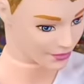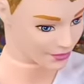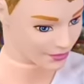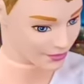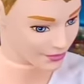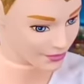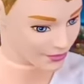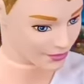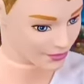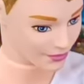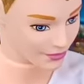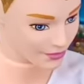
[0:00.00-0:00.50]

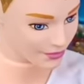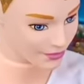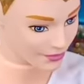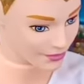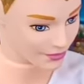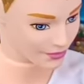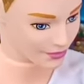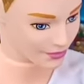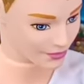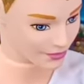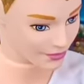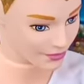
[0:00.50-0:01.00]
বিশ্বাস করো
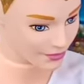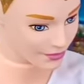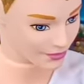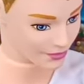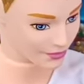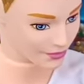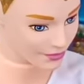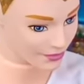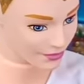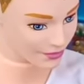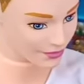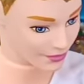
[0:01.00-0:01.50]
নি এবার
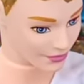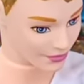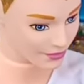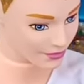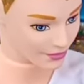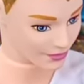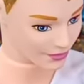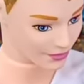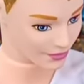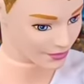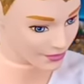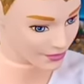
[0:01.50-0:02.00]
দেখলে তো কি
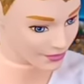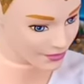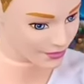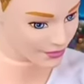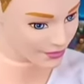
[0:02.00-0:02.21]
হলো